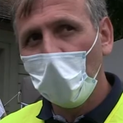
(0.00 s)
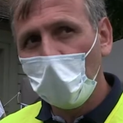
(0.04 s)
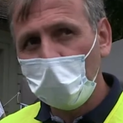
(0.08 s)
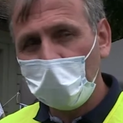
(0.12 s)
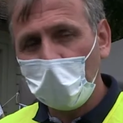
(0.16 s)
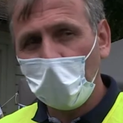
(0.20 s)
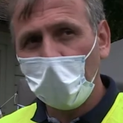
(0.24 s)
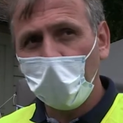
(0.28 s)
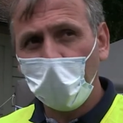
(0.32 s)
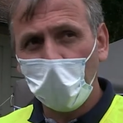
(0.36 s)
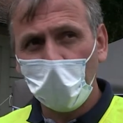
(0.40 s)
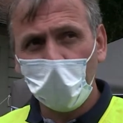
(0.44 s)

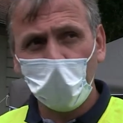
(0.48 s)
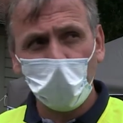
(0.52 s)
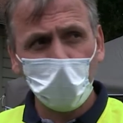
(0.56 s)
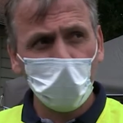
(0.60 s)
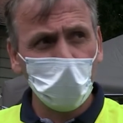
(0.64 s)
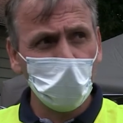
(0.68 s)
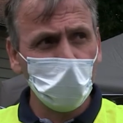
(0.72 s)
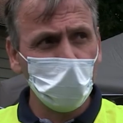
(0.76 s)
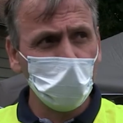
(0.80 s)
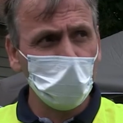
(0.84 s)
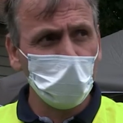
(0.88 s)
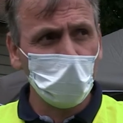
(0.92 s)
Unsere
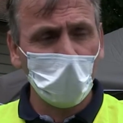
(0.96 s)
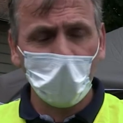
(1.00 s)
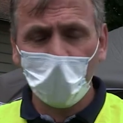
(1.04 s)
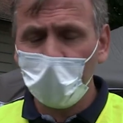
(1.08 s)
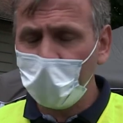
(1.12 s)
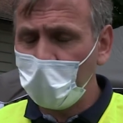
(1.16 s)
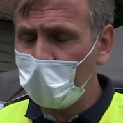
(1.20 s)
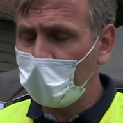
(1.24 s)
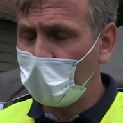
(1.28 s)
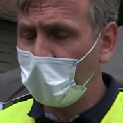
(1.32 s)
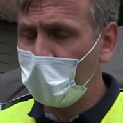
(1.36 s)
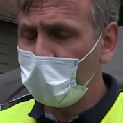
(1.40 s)
Forderung ist
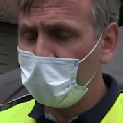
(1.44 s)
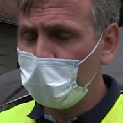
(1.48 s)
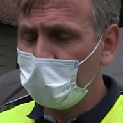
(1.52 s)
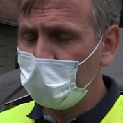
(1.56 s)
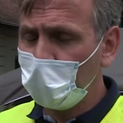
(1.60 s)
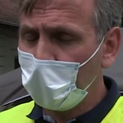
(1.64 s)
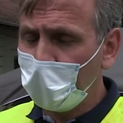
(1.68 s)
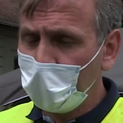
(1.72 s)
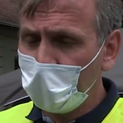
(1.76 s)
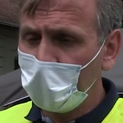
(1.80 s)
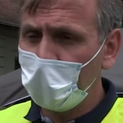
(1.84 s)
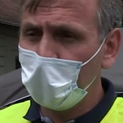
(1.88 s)
Tarifvertrag des
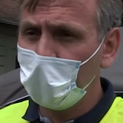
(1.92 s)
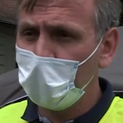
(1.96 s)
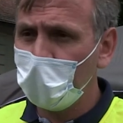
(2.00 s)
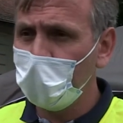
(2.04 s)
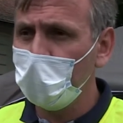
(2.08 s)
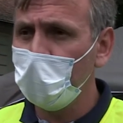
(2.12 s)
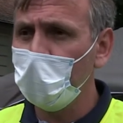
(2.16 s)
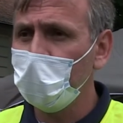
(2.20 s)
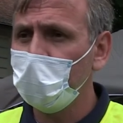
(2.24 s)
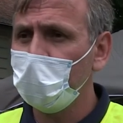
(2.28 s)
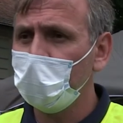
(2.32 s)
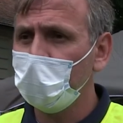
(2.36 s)
öffentlichen
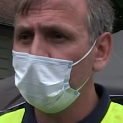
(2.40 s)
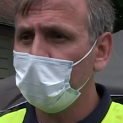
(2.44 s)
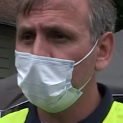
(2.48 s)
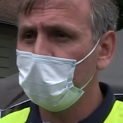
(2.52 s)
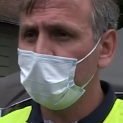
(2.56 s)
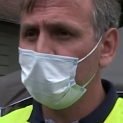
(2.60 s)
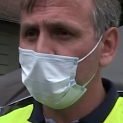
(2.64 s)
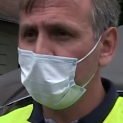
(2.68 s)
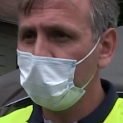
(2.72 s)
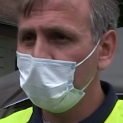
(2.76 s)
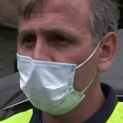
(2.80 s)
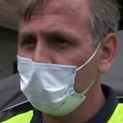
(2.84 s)

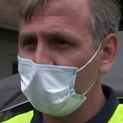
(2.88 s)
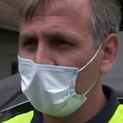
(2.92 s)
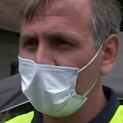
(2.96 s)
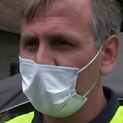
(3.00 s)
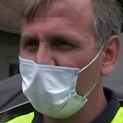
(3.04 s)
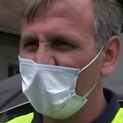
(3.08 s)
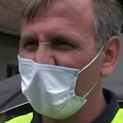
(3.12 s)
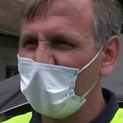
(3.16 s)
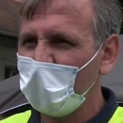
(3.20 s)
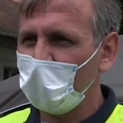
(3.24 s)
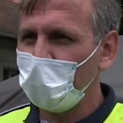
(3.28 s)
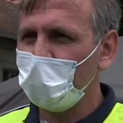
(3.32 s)
Dienstes seit
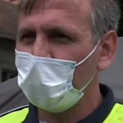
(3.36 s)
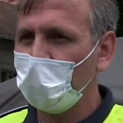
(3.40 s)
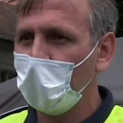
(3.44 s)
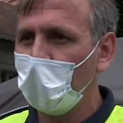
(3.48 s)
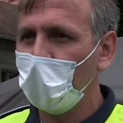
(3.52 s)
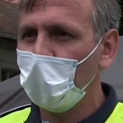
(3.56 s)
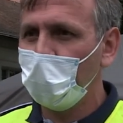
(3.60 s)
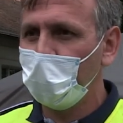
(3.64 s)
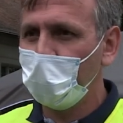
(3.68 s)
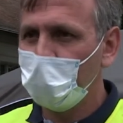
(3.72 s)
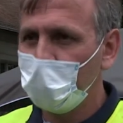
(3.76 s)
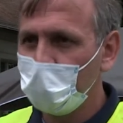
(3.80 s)

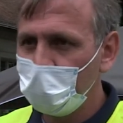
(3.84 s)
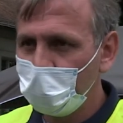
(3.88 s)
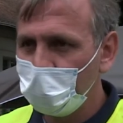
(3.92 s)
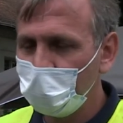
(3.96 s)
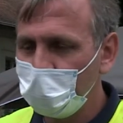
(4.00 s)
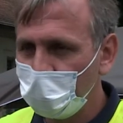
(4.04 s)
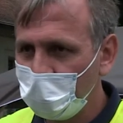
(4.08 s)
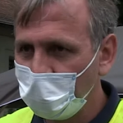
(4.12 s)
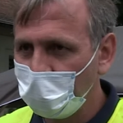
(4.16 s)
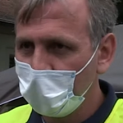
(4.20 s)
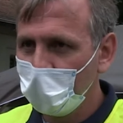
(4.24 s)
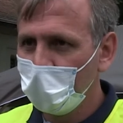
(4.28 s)
2011.
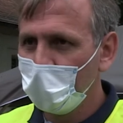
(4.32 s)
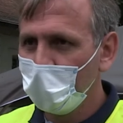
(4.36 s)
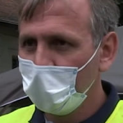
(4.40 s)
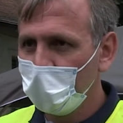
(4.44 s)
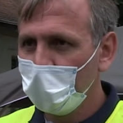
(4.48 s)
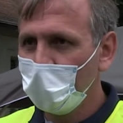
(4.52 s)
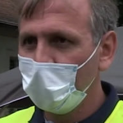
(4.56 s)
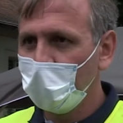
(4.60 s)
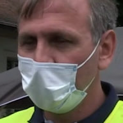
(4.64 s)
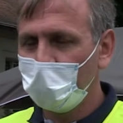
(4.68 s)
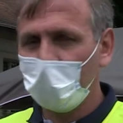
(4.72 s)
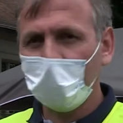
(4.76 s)

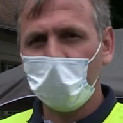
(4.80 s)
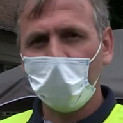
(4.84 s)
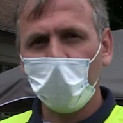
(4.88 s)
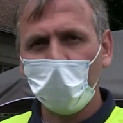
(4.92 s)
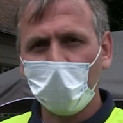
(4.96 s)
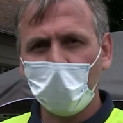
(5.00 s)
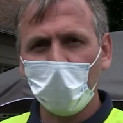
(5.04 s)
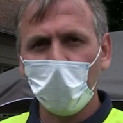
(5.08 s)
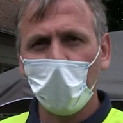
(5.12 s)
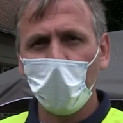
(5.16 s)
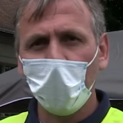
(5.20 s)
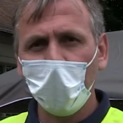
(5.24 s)

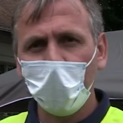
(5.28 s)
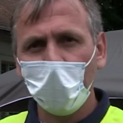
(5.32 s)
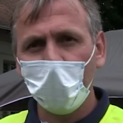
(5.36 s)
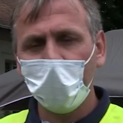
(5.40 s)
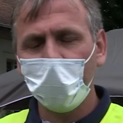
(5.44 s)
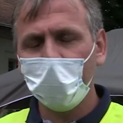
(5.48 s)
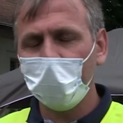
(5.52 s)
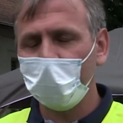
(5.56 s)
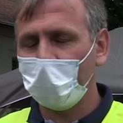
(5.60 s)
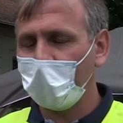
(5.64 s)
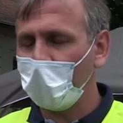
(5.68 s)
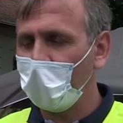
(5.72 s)
2011
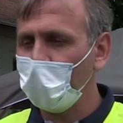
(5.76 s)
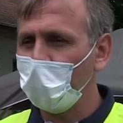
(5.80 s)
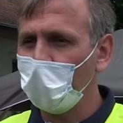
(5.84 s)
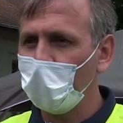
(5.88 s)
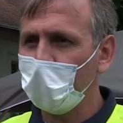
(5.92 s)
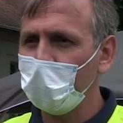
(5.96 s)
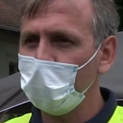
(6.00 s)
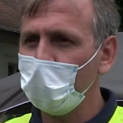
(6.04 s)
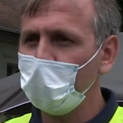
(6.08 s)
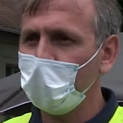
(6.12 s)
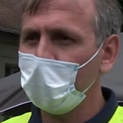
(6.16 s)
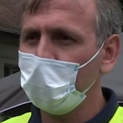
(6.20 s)
waren wir drei
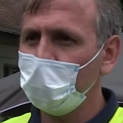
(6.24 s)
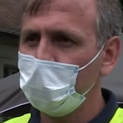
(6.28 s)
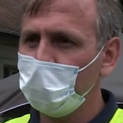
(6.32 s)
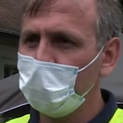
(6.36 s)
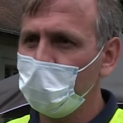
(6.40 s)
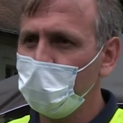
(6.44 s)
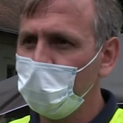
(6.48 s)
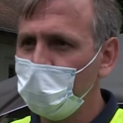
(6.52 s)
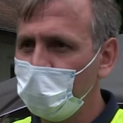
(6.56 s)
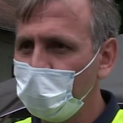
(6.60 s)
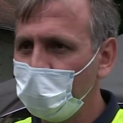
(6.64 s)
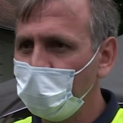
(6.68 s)
Monate draußen.